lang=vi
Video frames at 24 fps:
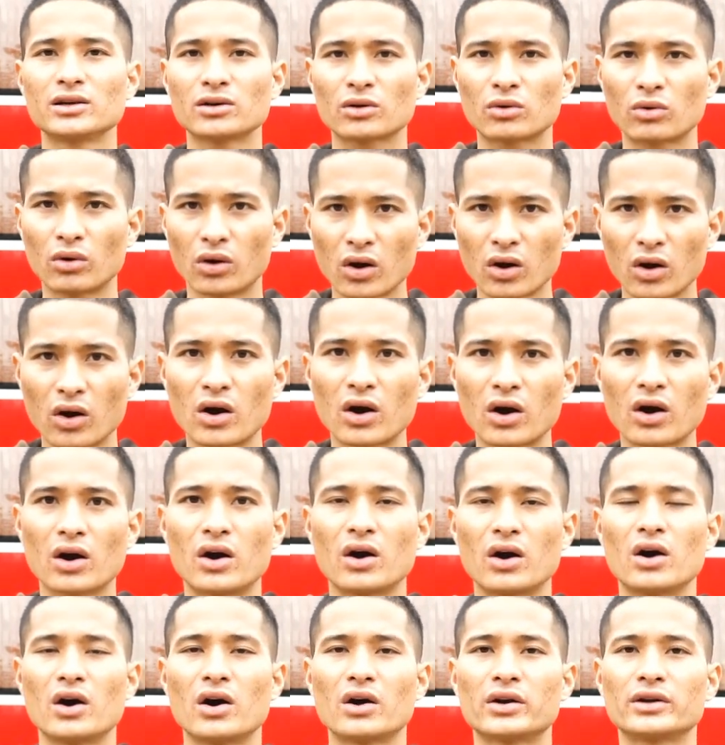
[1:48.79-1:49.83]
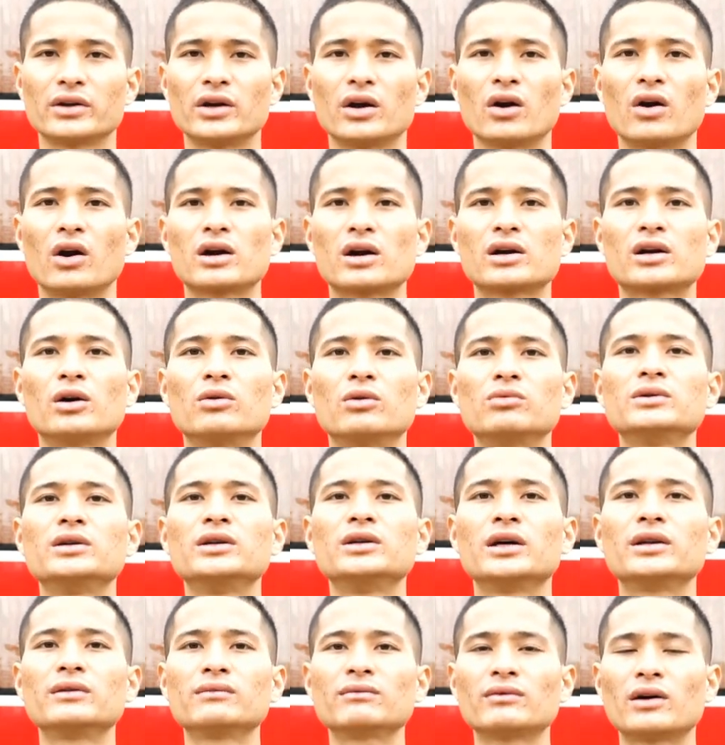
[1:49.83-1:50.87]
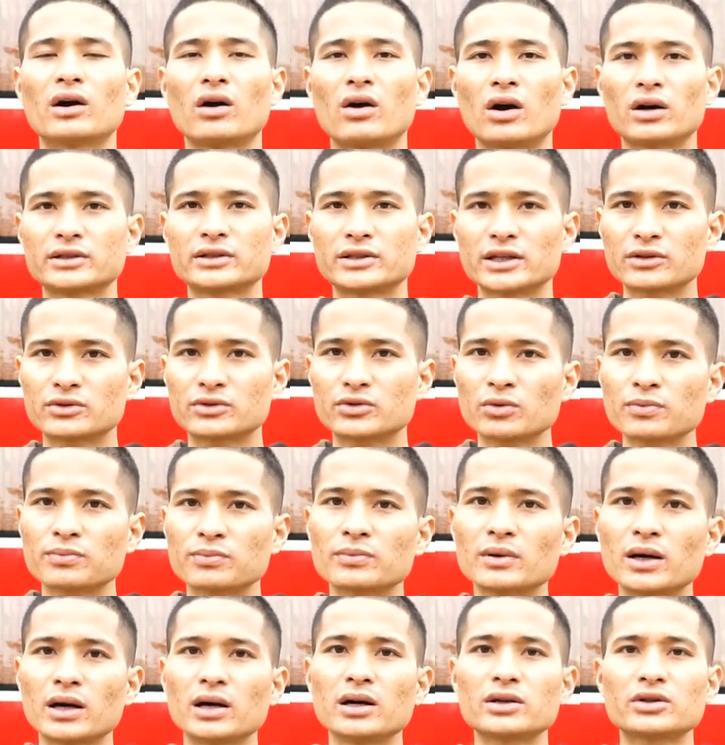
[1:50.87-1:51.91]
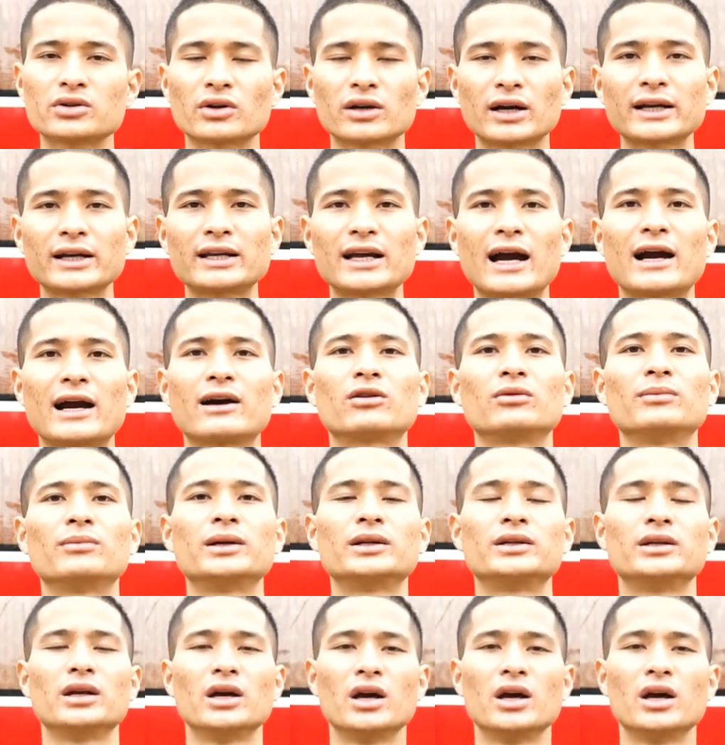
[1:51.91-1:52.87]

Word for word: của họ để họ cống hiến và họ sẽ giúp đỡ cho khách hàng của mình.